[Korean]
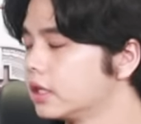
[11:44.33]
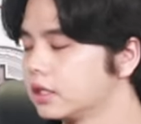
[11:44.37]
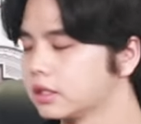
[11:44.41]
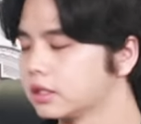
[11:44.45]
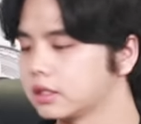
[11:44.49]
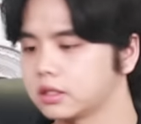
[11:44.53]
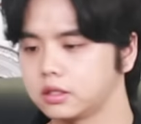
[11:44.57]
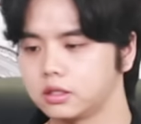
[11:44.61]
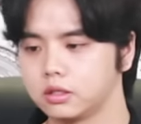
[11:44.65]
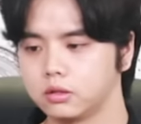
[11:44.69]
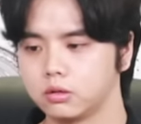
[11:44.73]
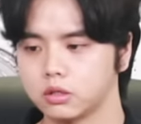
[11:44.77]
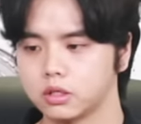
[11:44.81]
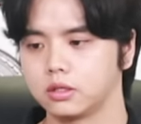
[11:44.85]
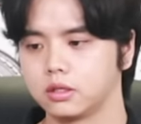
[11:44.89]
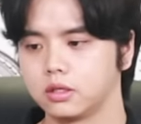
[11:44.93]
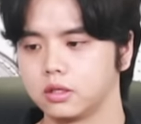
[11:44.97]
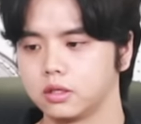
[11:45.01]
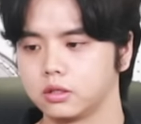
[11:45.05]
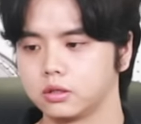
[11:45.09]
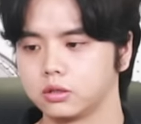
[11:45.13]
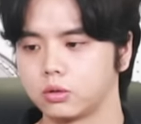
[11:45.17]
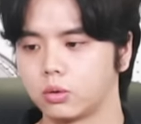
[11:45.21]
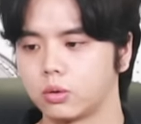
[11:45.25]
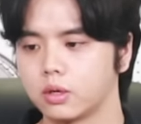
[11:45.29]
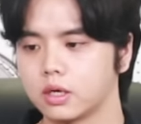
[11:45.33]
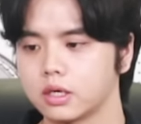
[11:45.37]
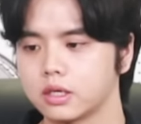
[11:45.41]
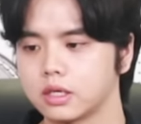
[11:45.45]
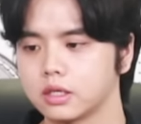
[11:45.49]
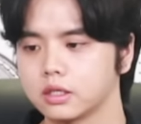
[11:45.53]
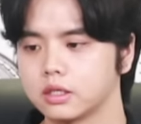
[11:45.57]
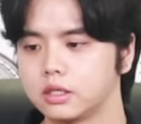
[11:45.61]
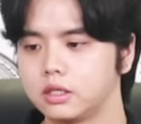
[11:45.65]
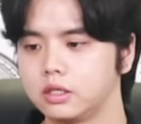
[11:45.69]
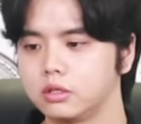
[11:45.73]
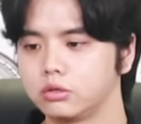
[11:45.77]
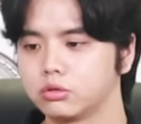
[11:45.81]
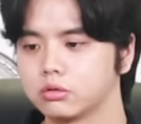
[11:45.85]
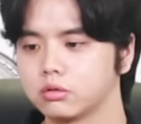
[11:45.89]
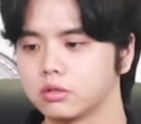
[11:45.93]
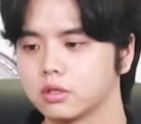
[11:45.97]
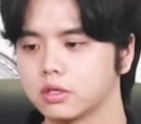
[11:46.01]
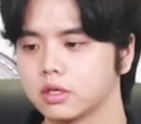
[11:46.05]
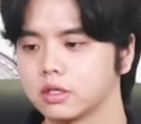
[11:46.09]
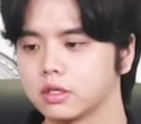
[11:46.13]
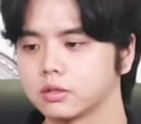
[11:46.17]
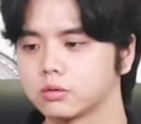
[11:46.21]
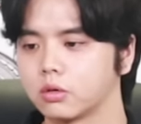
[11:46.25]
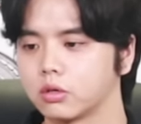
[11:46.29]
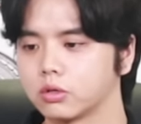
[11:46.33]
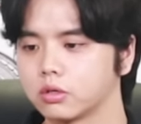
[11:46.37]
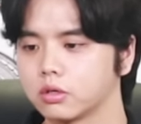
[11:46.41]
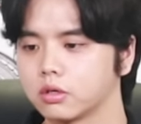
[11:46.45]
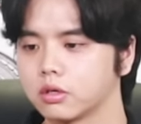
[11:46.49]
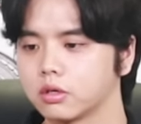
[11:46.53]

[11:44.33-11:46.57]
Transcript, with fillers: 사실 이렇게 정확한 기술을 가지고 어떤